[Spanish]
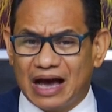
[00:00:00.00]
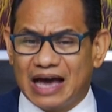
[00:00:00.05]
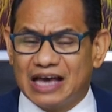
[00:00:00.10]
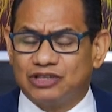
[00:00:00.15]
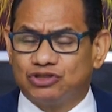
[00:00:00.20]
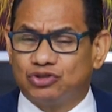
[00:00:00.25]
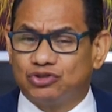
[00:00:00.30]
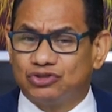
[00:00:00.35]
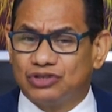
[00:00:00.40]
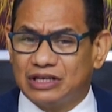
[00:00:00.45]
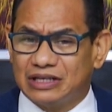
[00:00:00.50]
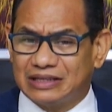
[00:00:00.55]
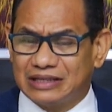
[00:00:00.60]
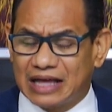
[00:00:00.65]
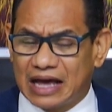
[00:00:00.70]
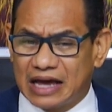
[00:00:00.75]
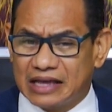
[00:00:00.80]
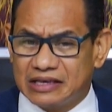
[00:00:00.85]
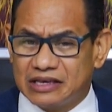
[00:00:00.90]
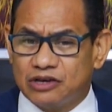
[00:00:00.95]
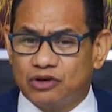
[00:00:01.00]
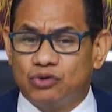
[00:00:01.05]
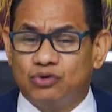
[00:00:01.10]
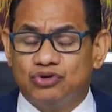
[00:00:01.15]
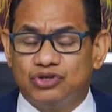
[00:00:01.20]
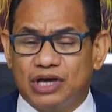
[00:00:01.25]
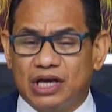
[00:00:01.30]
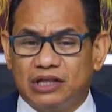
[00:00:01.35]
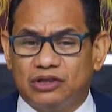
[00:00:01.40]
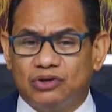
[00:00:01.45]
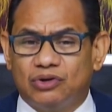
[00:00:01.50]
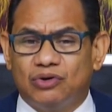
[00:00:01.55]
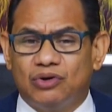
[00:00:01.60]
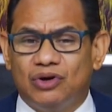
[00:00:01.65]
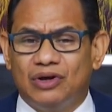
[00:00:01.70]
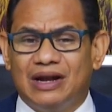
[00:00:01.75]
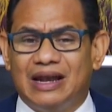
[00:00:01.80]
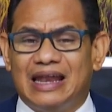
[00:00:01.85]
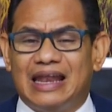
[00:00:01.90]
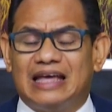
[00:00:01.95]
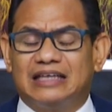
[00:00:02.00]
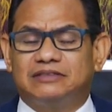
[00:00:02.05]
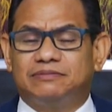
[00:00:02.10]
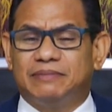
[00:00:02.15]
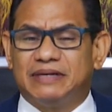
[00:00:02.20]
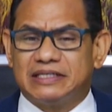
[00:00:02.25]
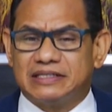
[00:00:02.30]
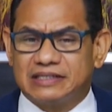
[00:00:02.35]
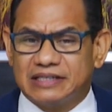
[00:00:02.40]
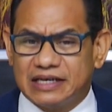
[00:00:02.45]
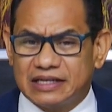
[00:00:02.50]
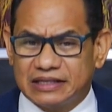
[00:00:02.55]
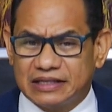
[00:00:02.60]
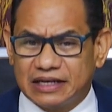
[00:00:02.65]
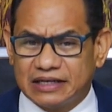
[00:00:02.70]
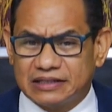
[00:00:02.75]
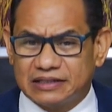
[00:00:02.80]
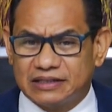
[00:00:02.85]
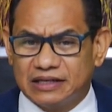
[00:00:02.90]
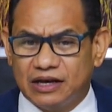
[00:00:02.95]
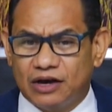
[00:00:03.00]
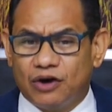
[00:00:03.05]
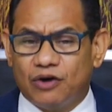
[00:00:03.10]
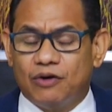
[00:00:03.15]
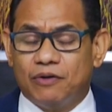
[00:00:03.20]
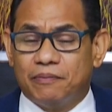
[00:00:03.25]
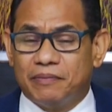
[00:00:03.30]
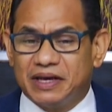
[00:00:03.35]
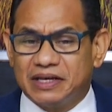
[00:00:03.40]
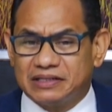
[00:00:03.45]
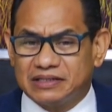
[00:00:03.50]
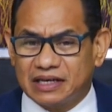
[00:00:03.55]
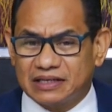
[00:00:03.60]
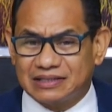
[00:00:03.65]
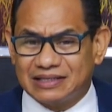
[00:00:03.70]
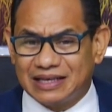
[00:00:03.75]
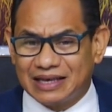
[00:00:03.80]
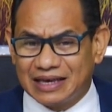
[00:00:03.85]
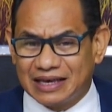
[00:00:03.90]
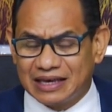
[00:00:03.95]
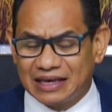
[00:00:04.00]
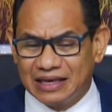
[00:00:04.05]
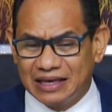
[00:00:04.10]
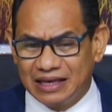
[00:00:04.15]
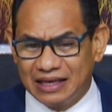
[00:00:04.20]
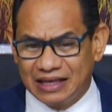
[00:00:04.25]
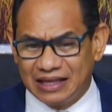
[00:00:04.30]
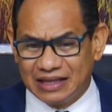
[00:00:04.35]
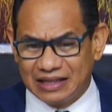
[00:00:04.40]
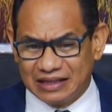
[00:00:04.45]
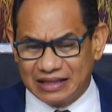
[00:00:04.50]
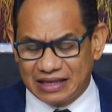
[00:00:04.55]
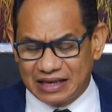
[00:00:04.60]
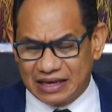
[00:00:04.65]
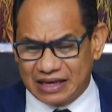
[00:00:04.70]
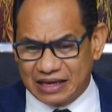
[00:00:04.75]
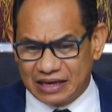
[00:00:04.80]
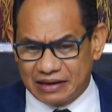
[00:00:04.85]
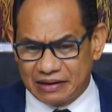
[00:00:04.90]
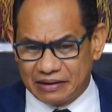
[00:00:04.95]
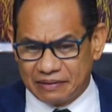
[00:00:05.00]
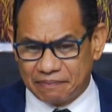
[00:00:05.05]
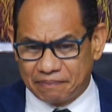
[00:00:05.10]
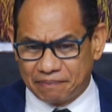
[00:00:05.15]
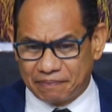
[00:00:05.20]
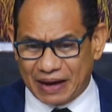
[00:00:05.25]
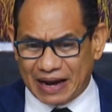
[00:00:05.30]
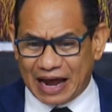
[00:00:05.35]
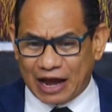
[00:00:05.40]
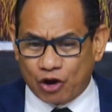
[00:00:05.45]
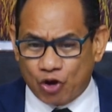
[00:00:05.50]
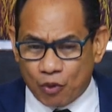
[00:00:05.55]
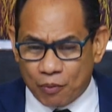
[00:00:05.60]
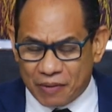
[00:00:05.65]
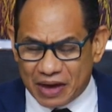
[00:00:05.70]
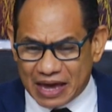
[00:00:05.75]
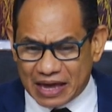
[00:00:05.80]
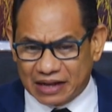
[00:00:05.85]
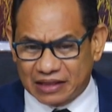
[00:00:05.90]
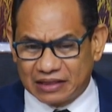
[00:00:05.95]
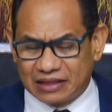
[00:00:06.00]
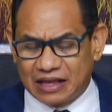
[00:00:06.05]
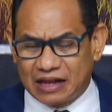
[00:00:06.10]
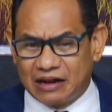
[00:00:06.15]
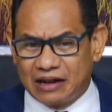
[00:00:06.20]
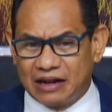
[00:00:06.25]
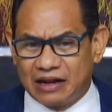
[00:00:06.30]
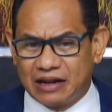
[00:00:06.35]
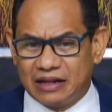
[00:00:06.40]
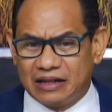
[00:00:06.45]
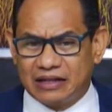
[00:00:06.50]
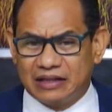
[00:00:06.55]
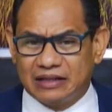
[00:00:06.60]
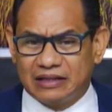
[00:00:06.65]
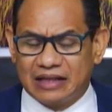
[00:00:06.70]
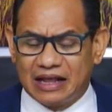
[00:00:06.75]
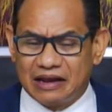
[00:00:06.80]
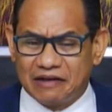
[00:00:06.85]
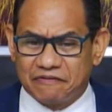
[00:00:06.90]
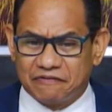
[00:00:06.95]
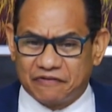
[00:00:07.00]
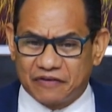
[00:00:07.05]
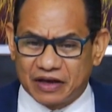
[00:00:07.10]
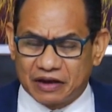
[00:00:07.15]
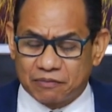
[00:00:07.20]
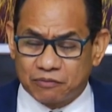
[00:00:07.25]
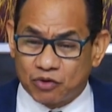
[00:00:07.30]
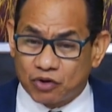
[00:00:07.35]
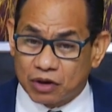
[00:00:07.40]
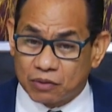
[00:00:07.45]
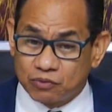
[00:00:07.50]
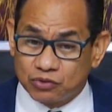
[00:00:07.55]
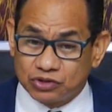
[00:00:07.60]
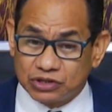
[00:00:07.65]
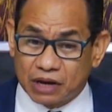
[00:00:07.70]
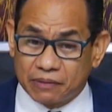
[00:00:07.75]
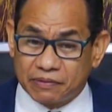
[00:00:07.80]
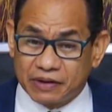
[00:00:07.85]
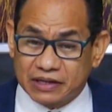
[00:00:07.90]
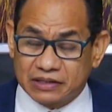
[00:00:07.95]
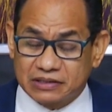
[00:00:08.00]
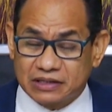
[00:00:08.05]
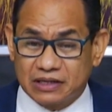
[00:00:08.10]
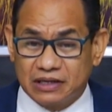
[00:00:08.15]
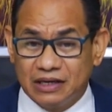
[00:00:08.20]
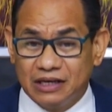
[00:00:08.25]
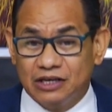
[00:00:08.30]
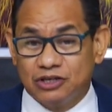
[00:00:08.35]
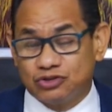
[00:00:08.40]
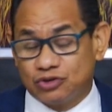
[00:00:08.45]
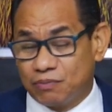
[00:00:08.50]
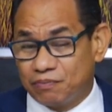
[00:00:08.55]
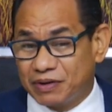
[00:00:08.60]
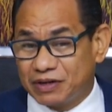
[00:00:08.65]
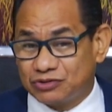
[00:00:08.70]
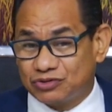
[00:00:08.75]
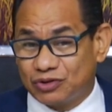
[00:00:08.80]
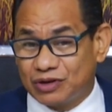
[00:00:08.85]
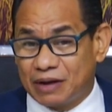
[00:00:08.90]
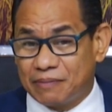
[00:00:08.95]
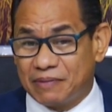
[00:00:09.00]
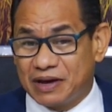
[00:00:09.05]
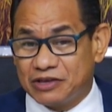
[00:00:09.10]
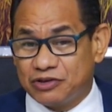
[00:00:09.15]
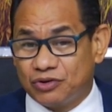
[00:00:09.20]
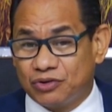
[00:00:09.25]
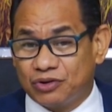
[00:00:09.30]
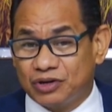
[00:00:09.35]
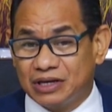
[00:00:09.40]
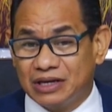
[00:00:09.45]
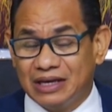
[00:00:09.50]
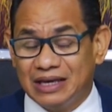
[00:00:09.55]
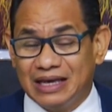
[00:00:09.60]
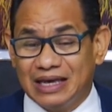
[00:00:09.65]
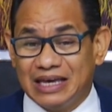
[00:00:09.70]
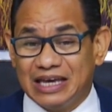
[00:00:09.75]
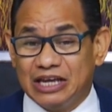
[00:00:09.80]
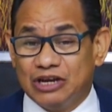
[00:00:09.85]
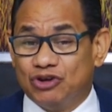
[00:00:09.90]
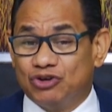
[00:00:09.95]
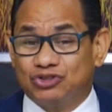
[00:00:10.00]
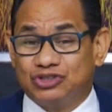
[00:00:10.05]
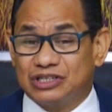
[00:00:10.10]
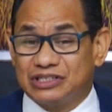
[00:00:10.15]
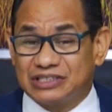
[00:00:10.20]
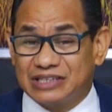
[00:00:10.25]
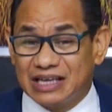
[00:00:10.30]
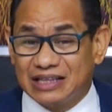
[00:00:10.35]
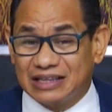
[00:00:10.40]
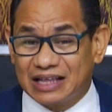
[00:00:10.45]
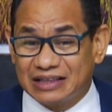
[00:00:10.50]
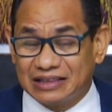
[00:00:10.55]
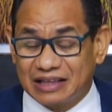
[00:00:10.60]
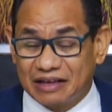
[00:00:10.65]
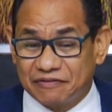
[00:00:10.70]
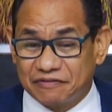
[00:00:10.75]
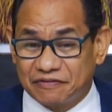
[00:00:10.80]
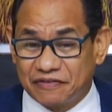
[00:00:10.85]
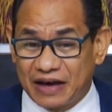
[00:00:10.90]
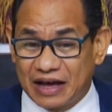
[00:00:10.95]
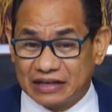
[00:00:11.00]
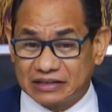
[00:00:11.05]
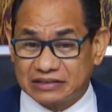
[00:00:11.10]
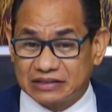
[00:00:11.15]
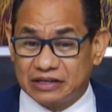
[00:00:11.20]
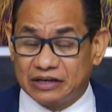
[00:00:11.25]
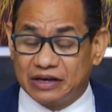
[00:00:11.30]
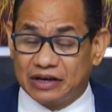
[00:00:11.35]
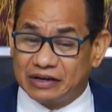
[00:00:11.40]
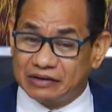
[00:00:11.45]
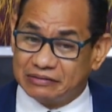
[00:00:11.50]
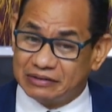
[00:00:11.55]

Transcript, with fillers: a esos detalles, incluyendo las mesetas o mesas de, para comer del, enfermo, que muchas veces son personas mayores y no se sientan tan fácil